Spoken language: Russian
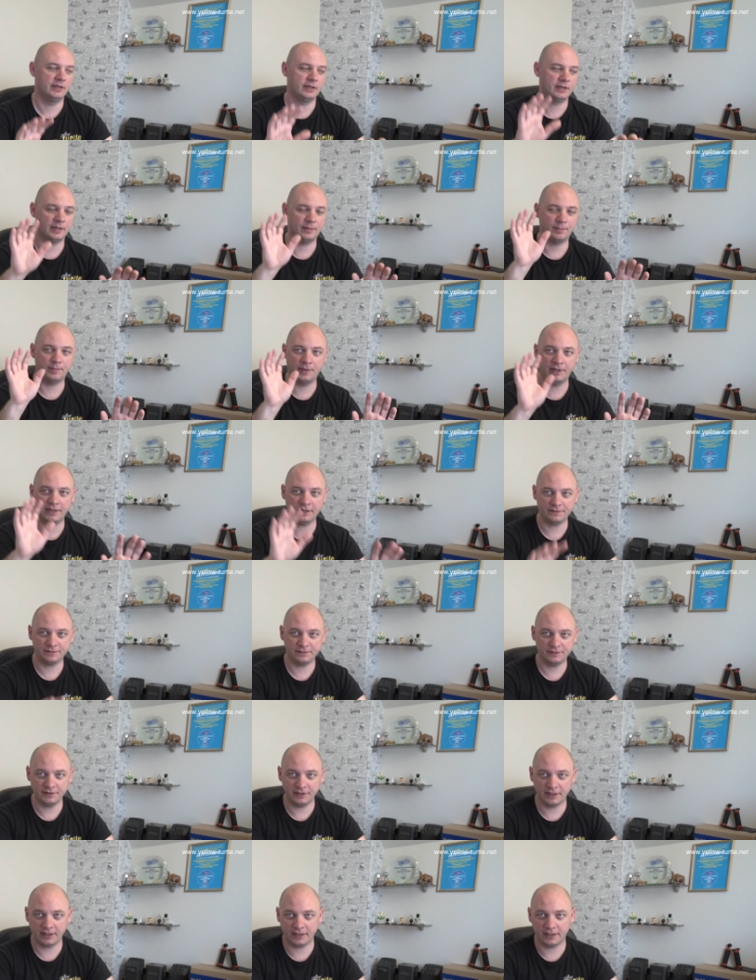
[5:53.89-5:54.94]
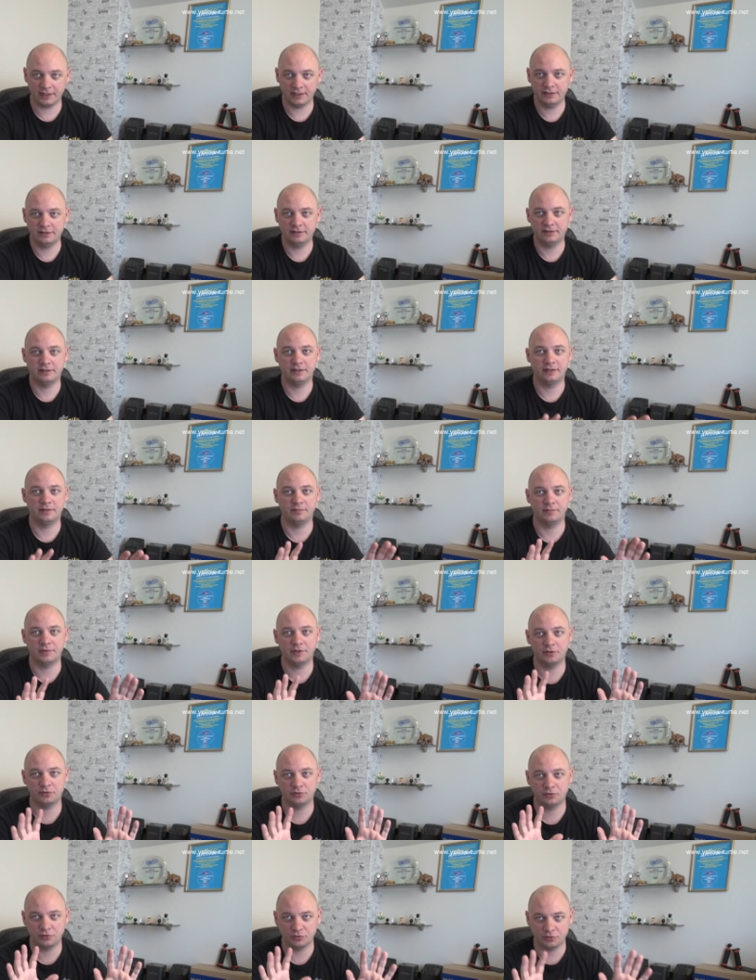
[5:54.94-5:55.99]
Комплект фонарей
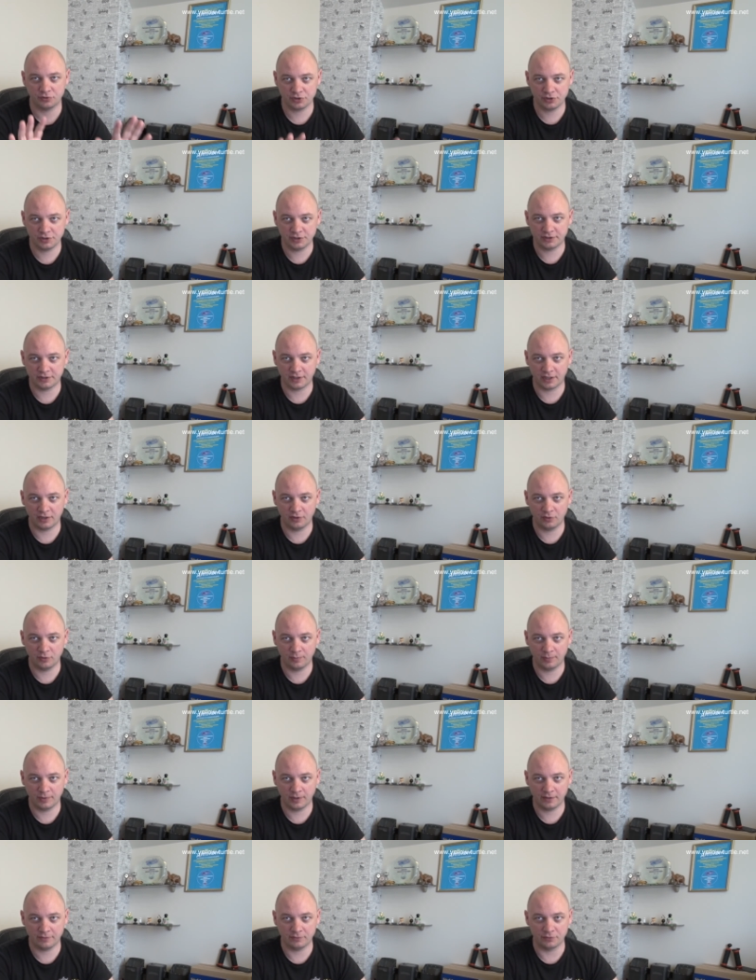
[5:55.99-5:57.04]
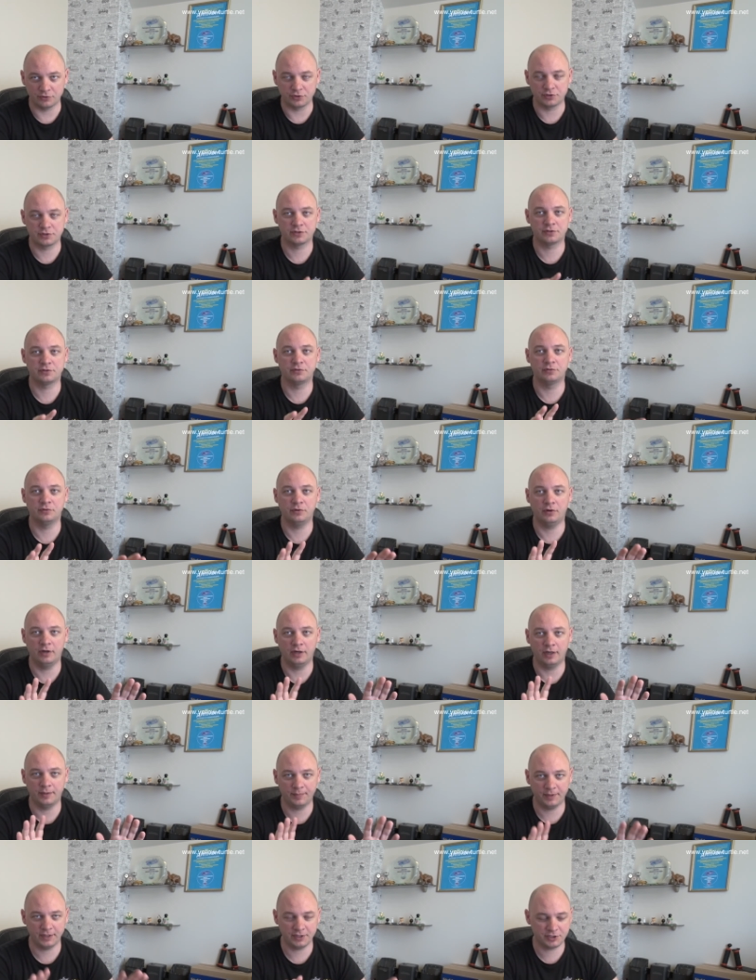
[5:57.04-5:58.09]
имеет тоже нейтральную плавучесть. Но,
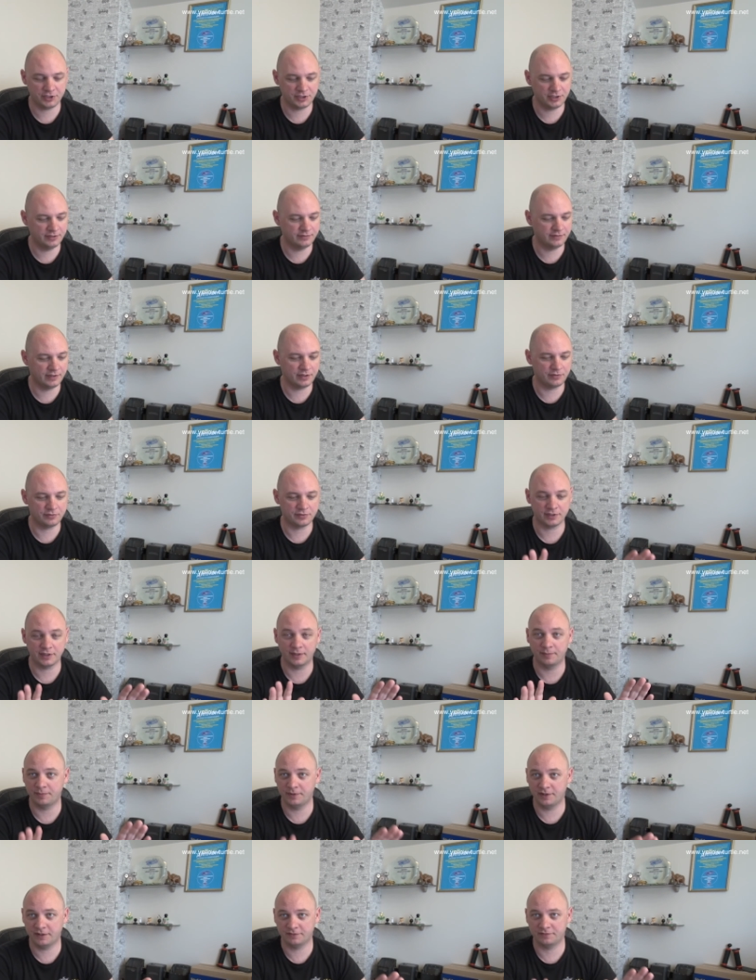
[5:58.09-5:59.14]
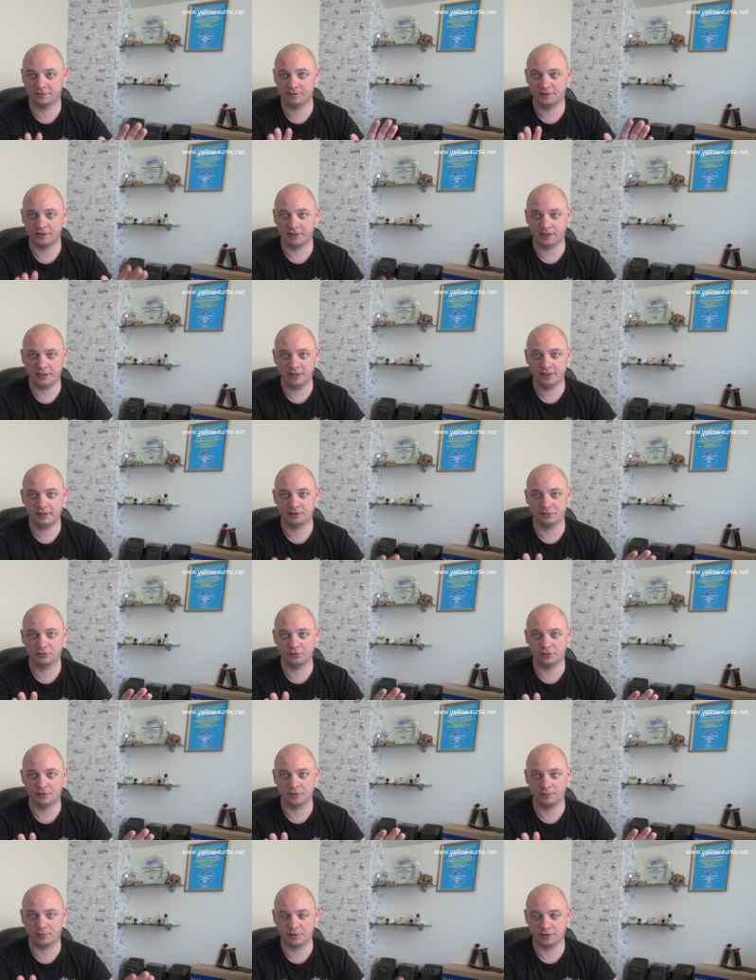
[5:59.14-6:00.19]
опять же говорюсь, комплект фонарей,
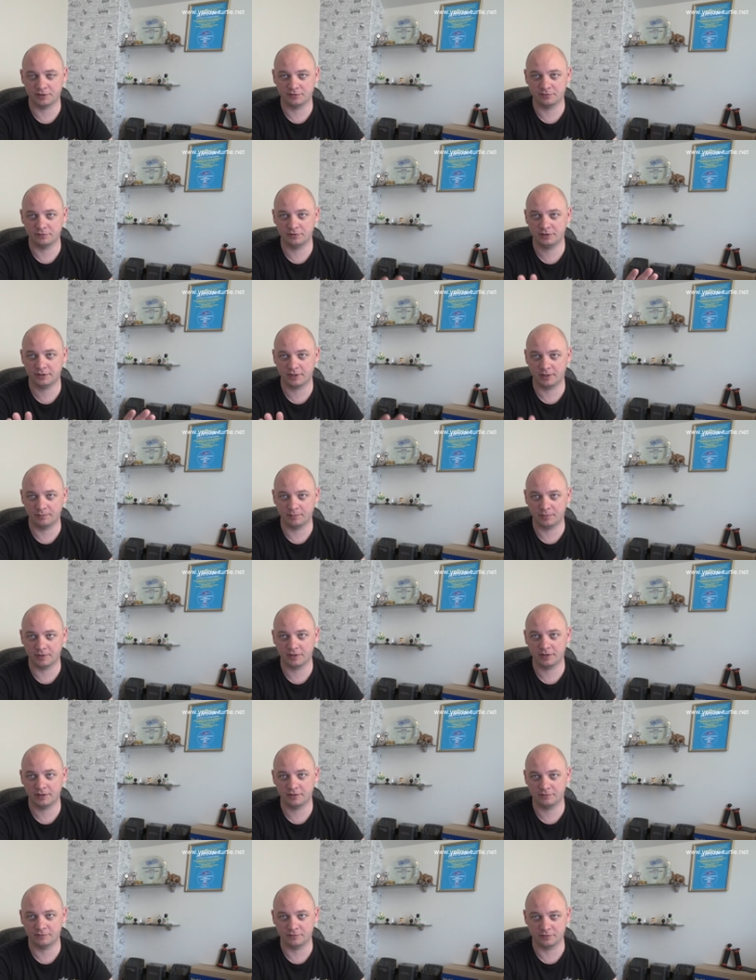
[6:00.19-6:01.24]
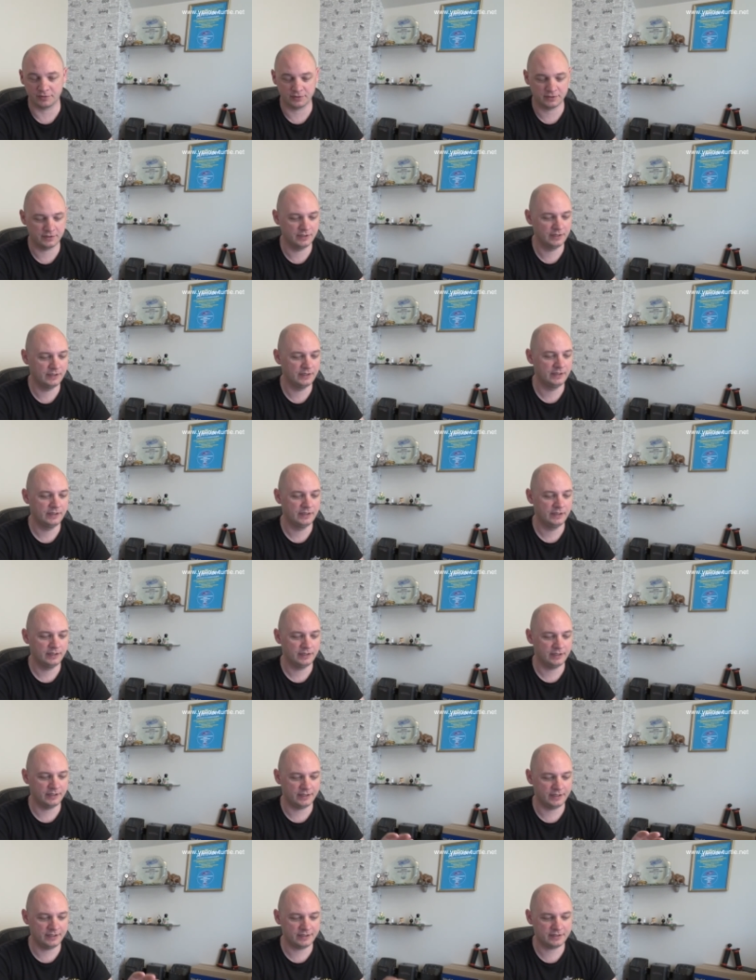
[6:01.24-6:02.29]
который производит компания ВОЗ.
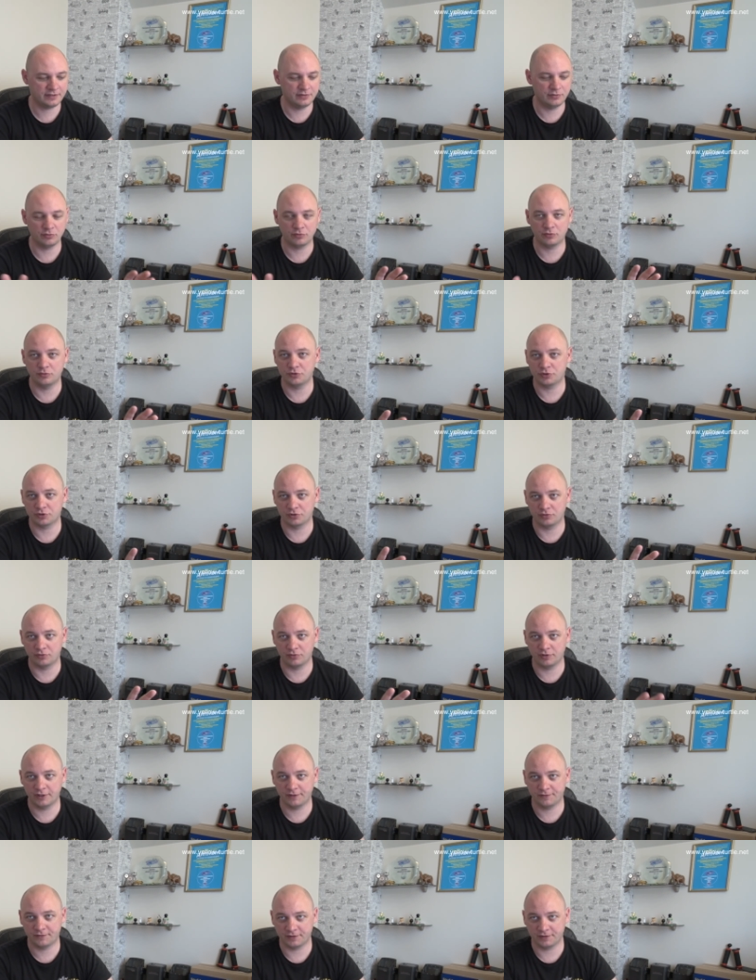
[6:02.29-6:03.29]
Есть куча других